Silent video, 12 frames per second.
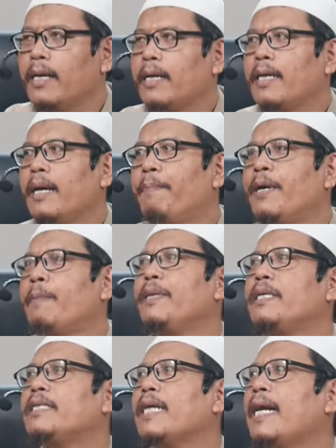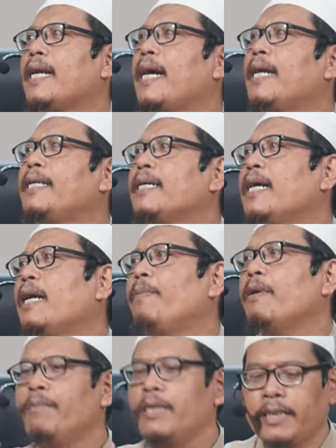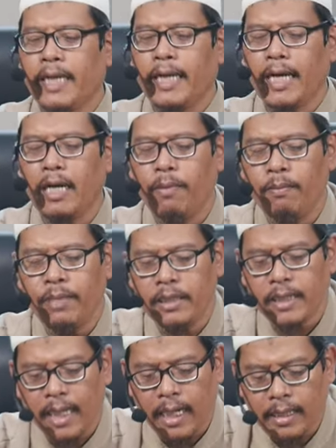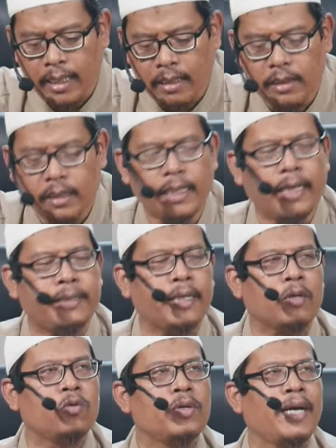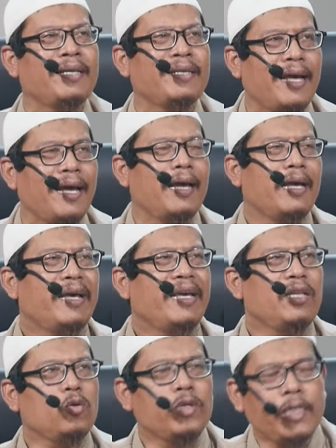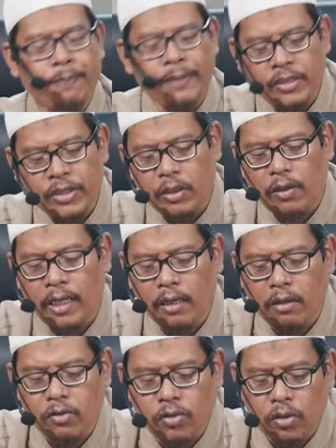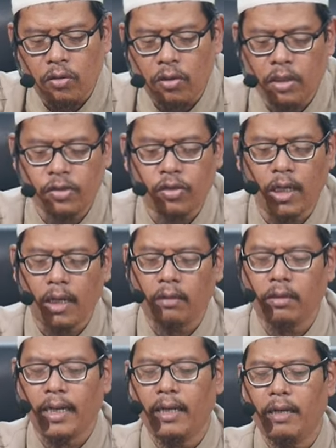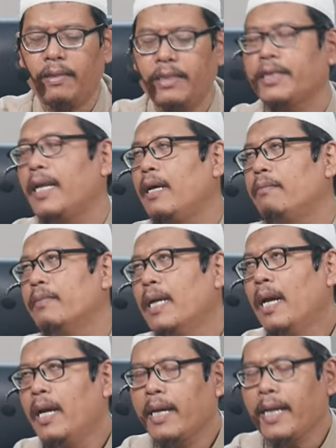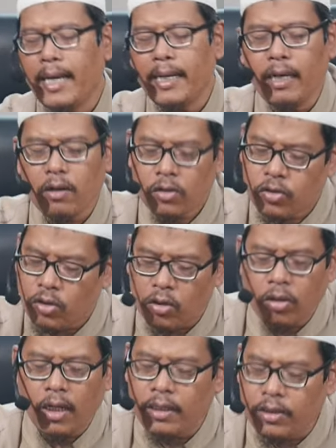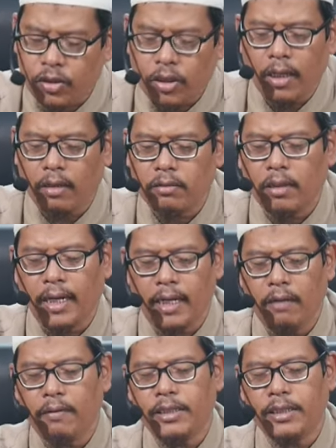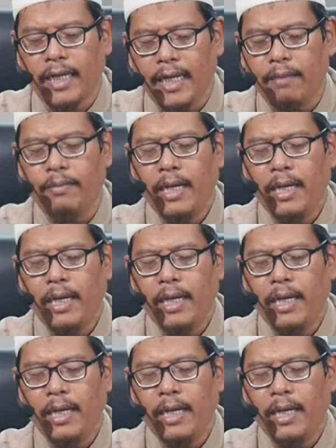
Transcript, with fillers: ya berbicara dengan pembicaraan-pembicaraan yang tidak ada gunanya itu dibenci oleh Rasulullah sallallahu alaihi wasallam. Karena Rasulullah sallallahu alaihi wasallam